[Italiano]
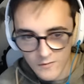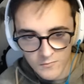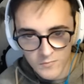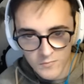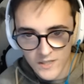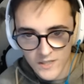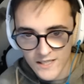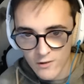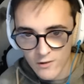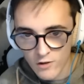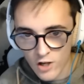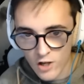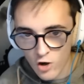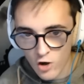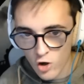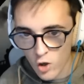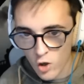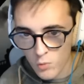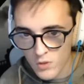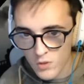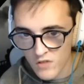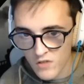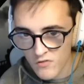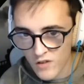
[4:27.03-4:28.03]
pensavo che con
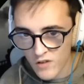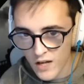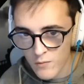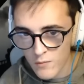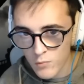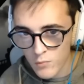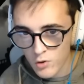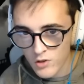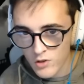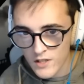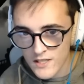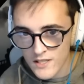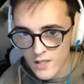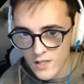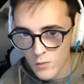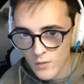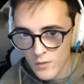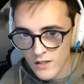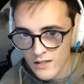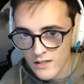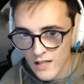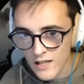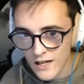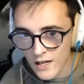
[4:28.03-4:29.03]
l'Optifine potessi
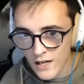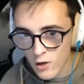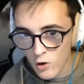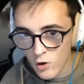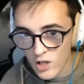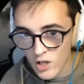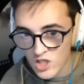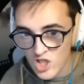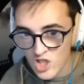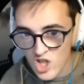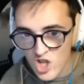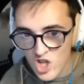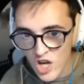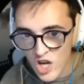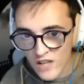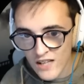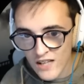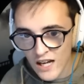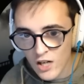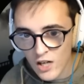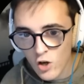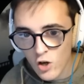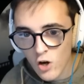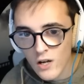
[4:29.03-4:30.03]
aumentare ancora. Si scende
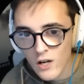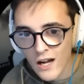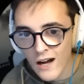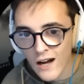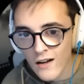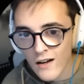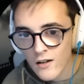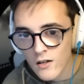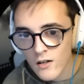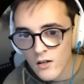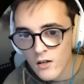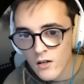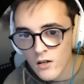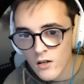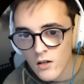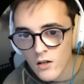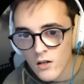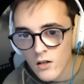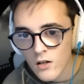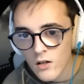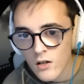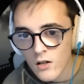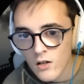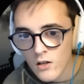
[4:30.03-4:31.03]
ancora!
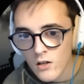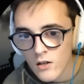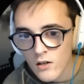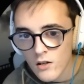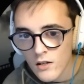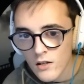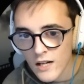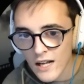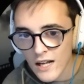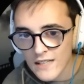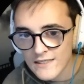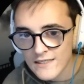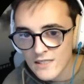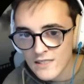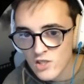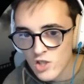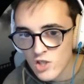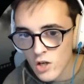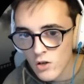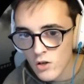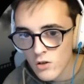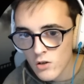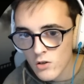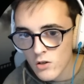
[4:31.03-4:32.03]
Ragazzi,
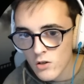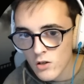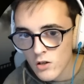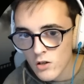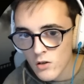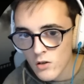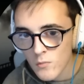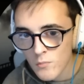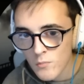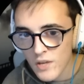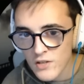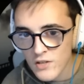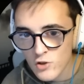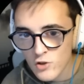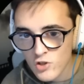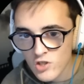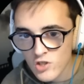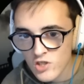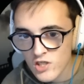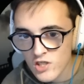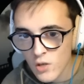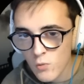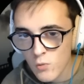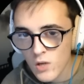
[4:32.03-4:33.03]
c'è... Penso ci
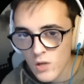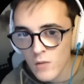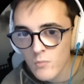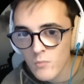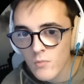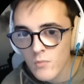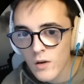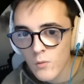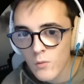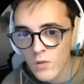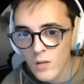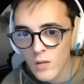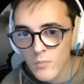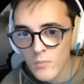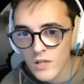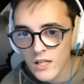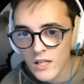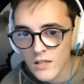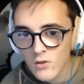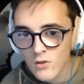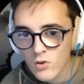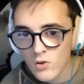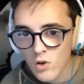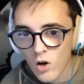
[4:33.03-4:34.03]
sia un, lab un,
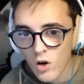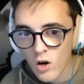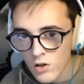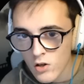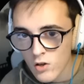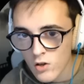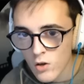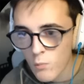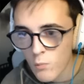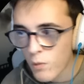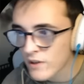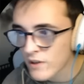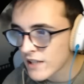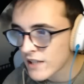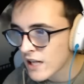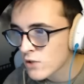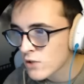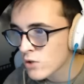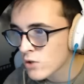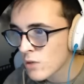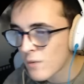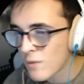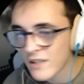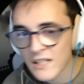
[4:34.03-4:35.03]
labirinto. Non porta da
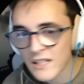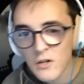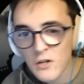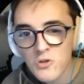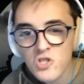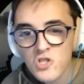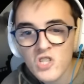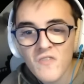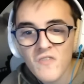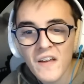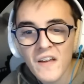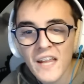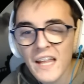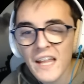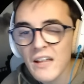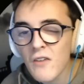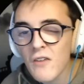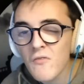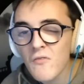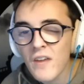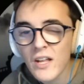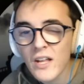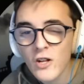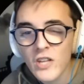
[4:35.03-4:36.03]
nessuna parte. Non si vede,
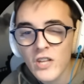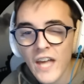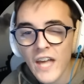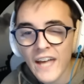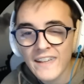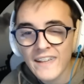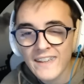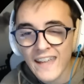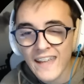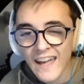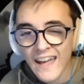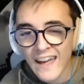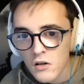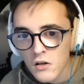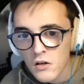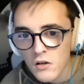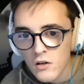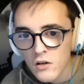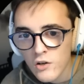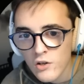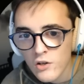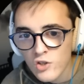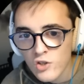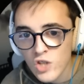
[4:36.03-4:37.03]
non vedo niente.
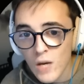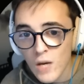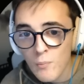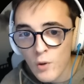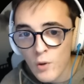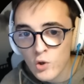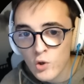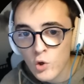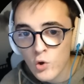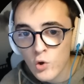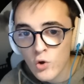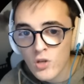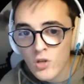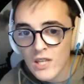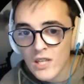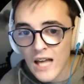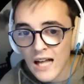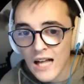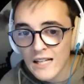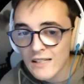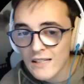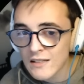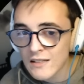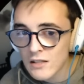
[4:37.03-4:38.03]
Già porto gli
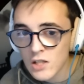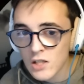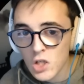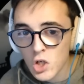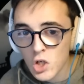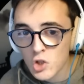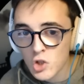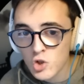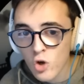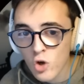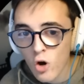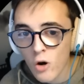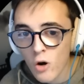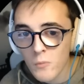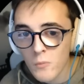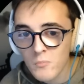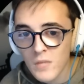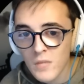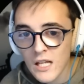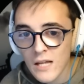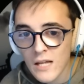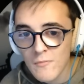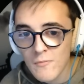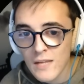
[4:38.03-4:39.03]
occhiali. Ho
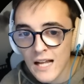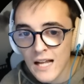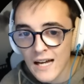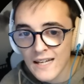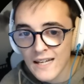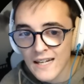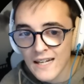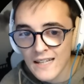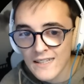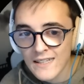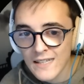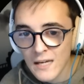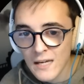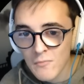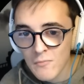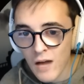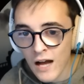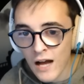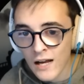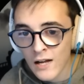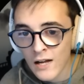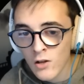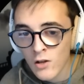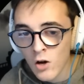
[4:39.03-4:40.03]
mille mila gradi che
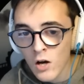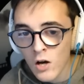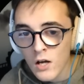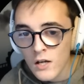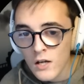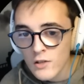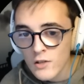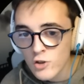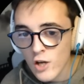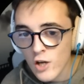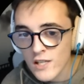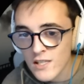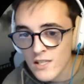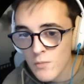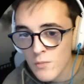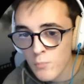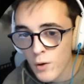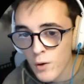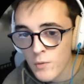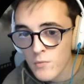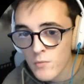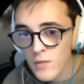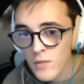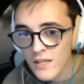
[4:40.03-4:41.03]
mancano. Cioè, se
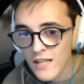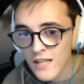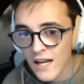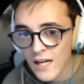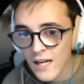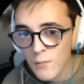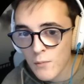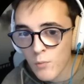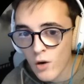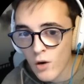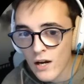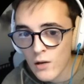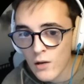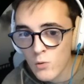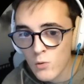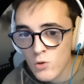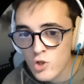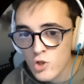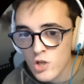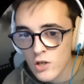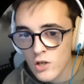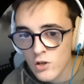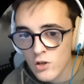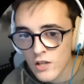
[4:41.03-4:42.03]
poi mi metti anche poca
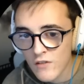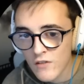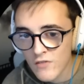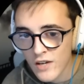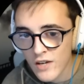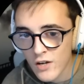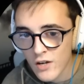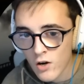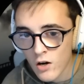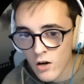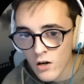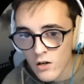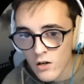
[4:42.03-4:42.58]
luce, io davvero.